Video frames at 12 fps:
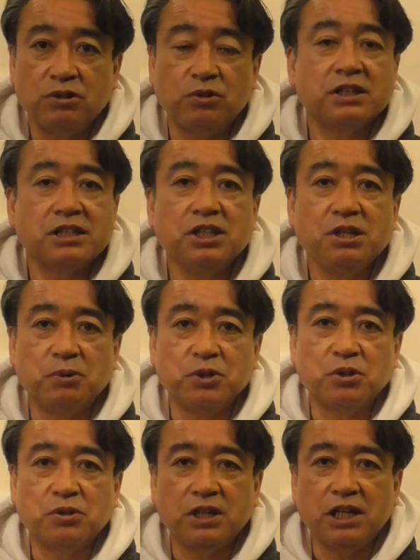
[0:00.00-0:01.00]
野田さんにも
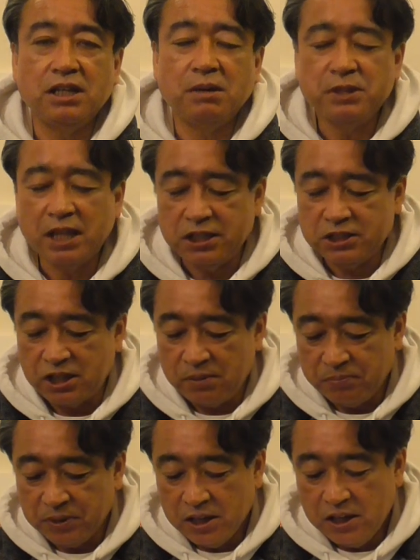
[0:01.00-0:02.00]
ちょっと聞いてみたりして、
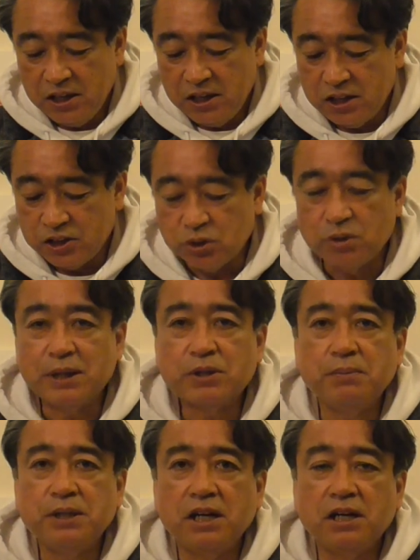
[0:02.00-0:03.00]
えちょっとま
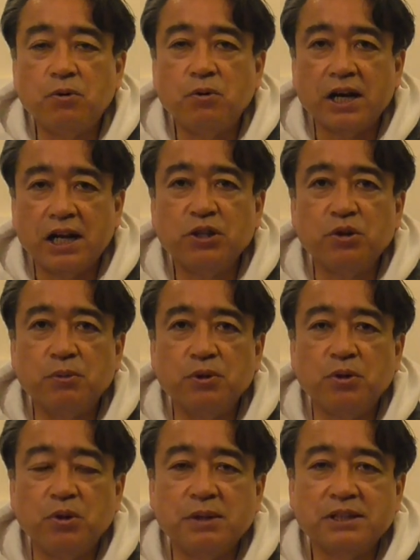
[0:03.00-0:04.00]
とめていこうかなと思っ
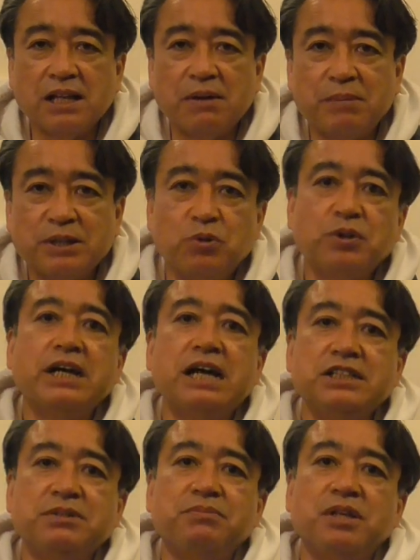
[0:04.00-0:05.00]
ておりますが、まあ、そんな
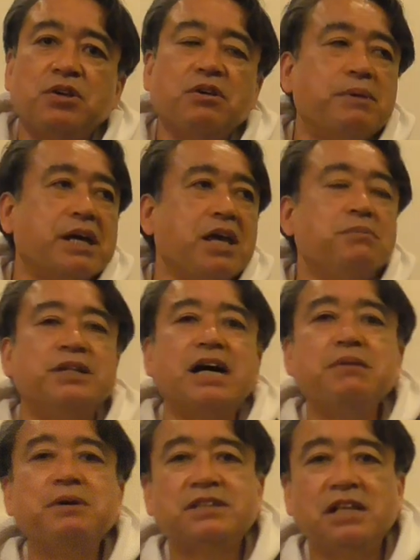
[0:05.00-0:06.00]
感じで今日はまあゲームが
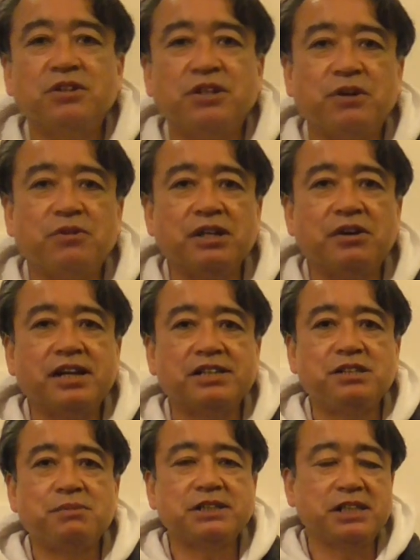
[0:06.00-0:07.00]
ありませんのでこんなお話
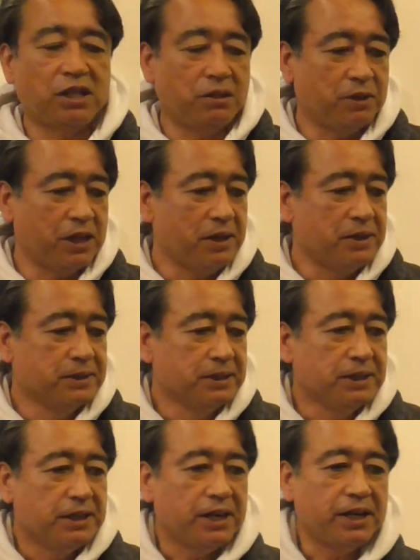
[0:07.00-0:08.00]
しましたけどもね、
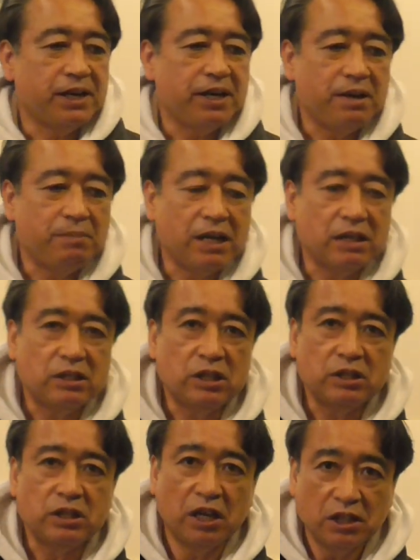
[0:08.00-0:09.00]
えー、まあ
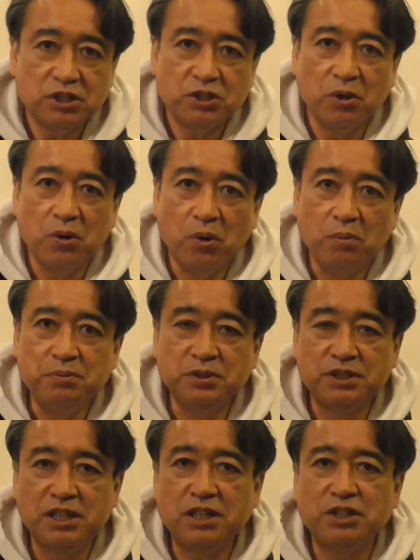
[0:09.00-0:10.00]
現状
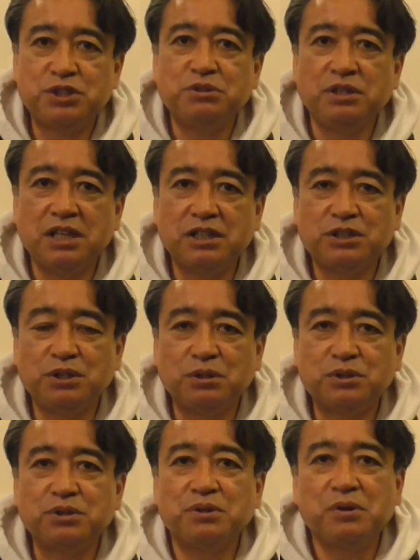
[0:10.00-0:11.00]
オープン戦首位ですよ
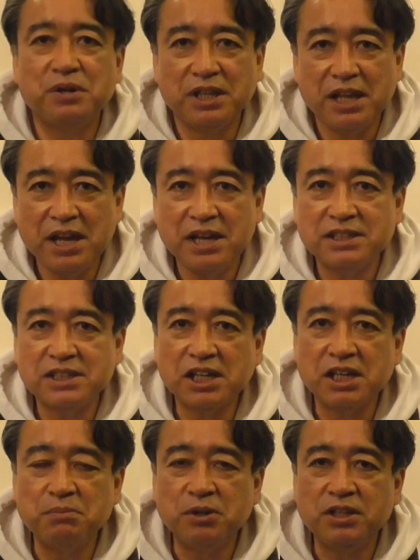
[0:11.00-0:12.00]
すごいね
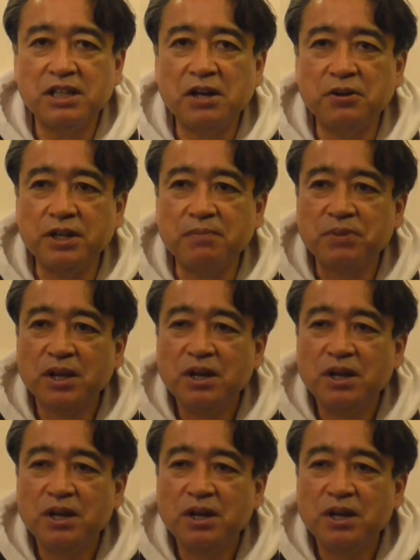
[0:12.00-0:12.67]
さっきも言ったように